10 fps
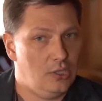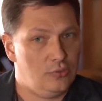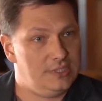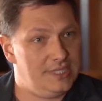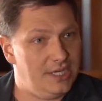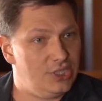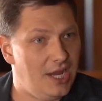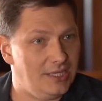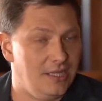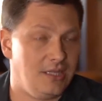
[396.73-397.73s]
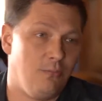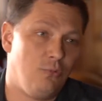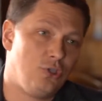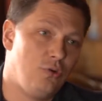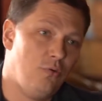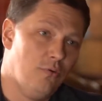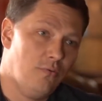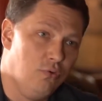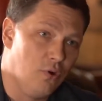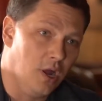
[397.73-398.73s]
То есть заезжает на таможню
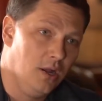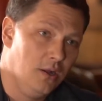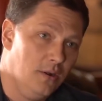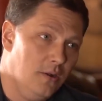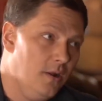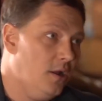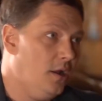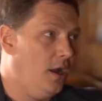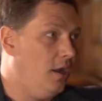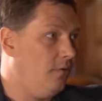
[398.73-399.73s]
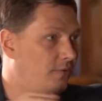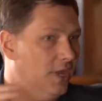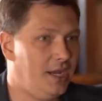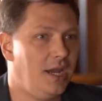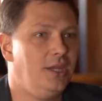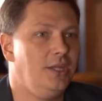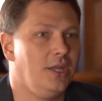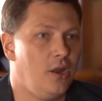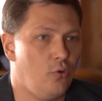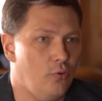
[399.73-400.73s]
фура, а, в ней
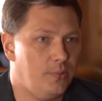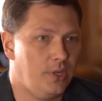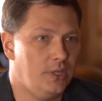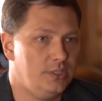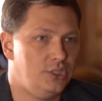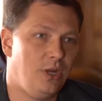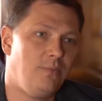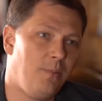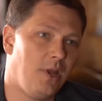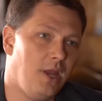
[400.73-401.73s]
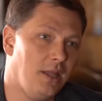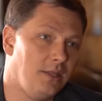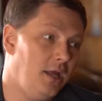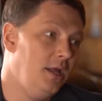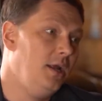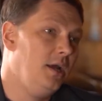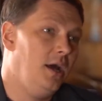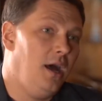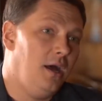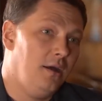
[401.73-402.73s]
какие-то коробки, с чем непонятно.
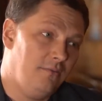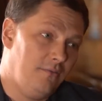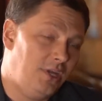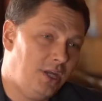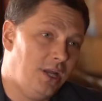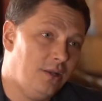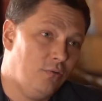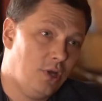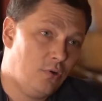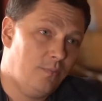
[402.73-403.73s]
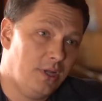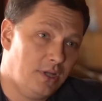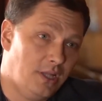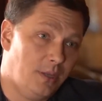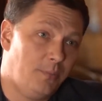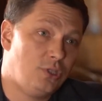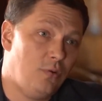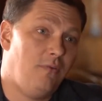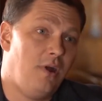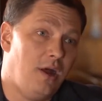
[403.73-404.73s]
А, водитель дает документы. Это
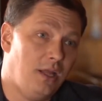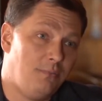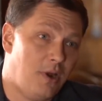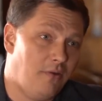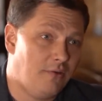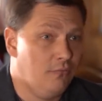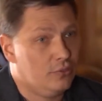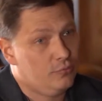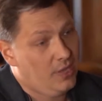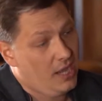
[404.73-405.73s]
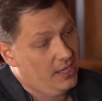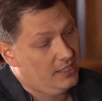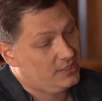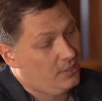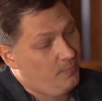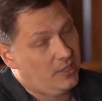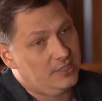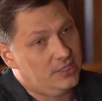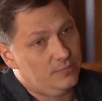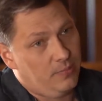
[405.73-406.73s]
почтовая отправка. Вот у меня реестр
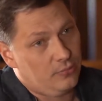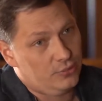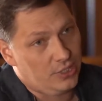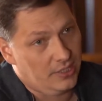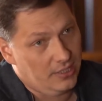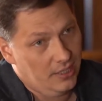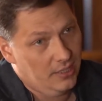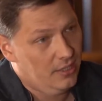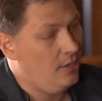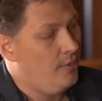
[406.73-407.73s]
5000 получателей.